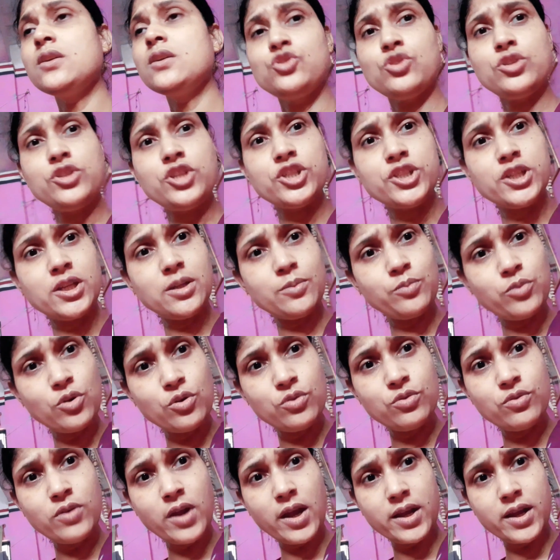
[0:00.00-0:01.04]
যদিও সেটা
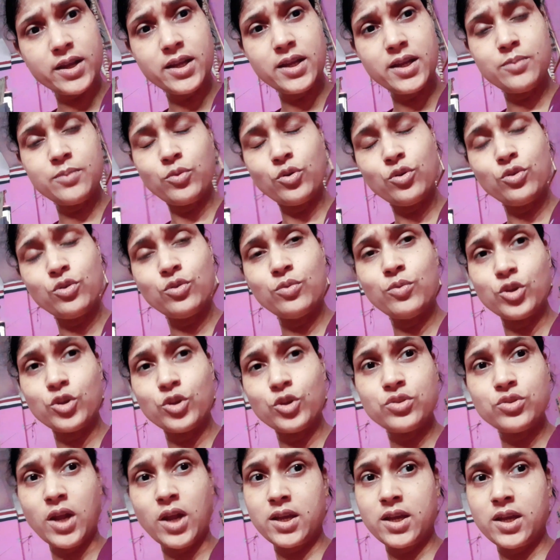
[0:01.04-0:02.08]
বহু আগে বহু
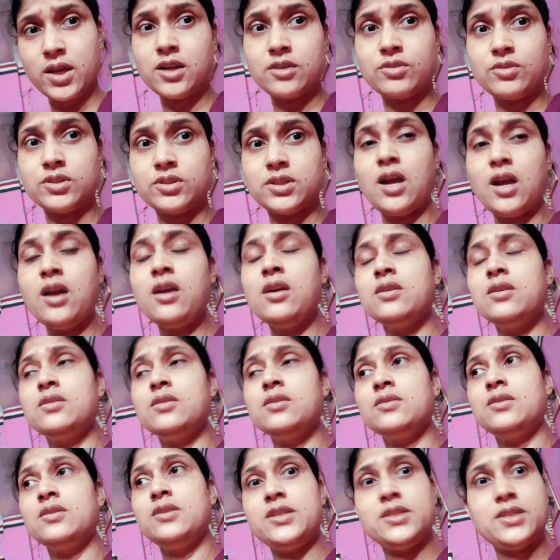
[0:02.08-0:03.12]
বছর আগেকার কথা
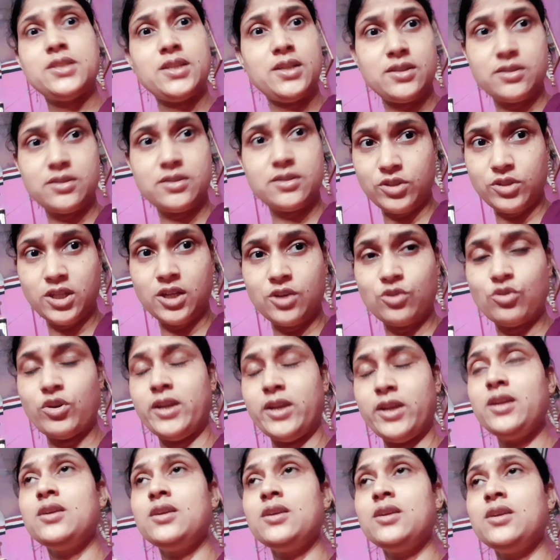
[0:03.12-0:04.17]
রিসেন্ট কথা
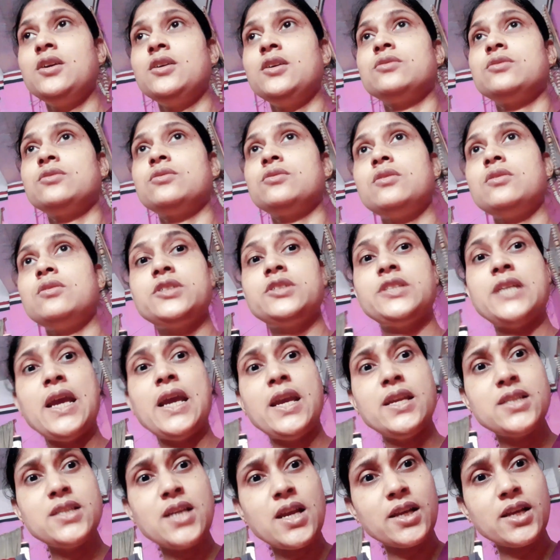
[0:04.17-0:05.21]
নয় তো
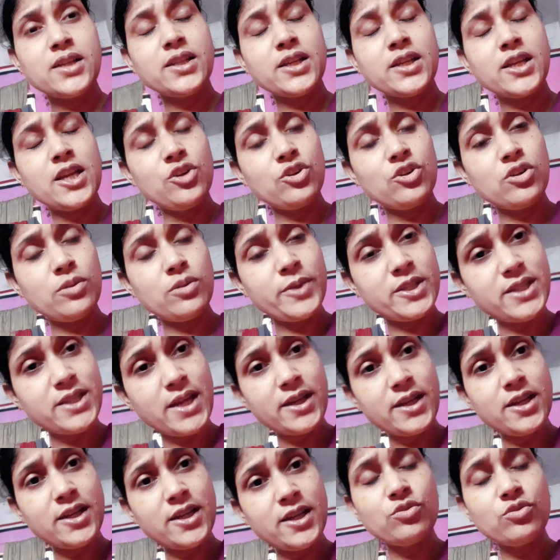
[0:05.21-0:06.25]
সেই জায়গা থেকে ইউটিউবে
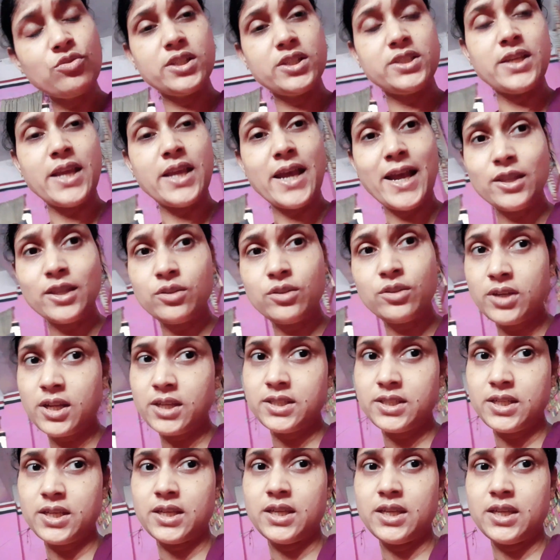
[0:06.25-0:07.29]
চ্যানেল খুলেছি এতটা
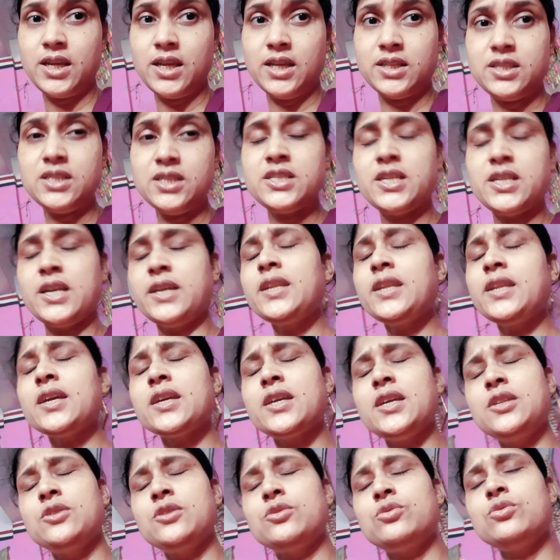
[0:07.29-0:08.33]
যে গিয়েছি সেটা
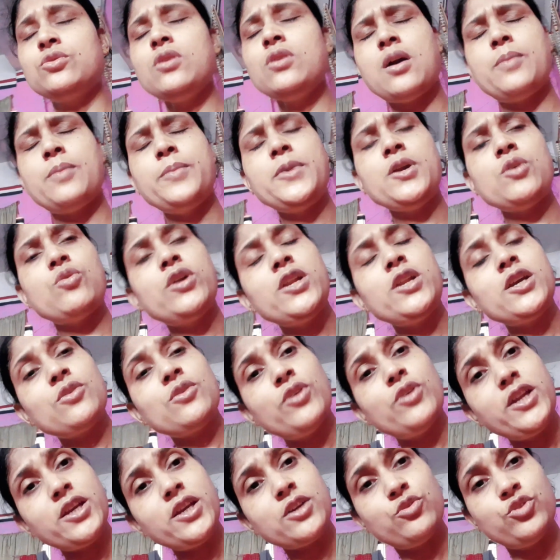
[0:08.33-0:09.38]
কিন্তু আমি অনেক
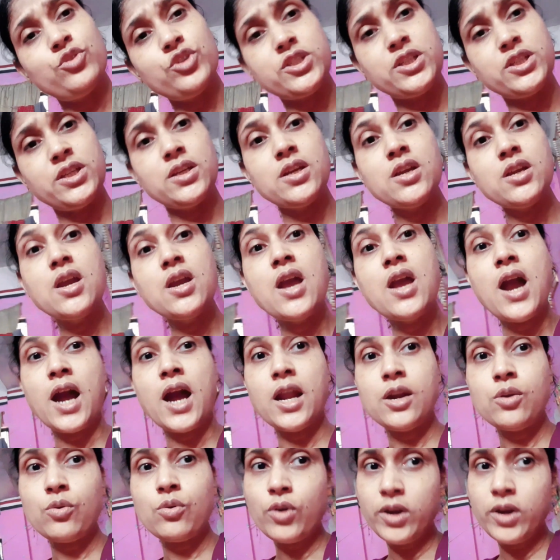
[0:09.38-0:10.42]
অনেক খুশি
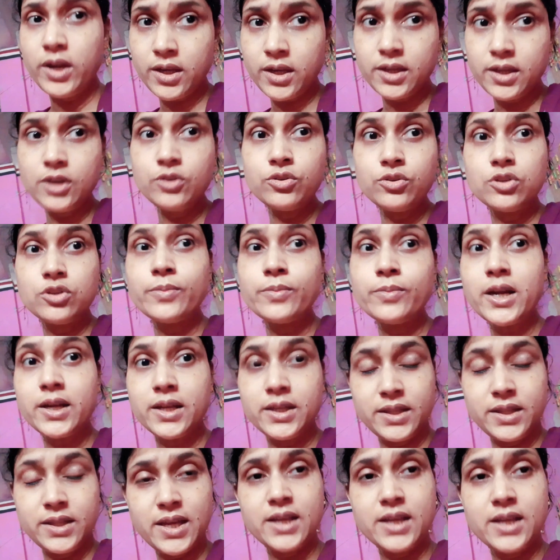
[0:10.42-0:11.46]
আর অনেক
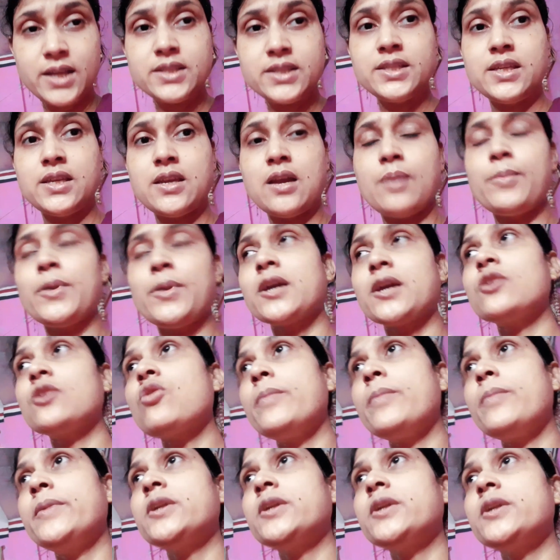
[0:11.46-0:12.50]
ইউটিউবারকে দেখছি আমাকে
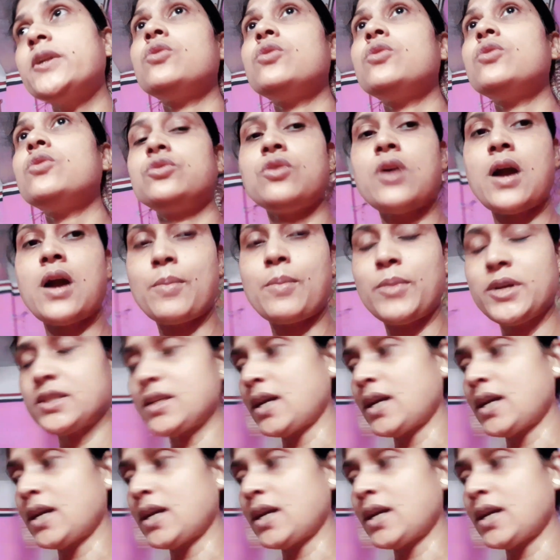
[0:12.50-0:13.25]
কমেন্ট করতো আমার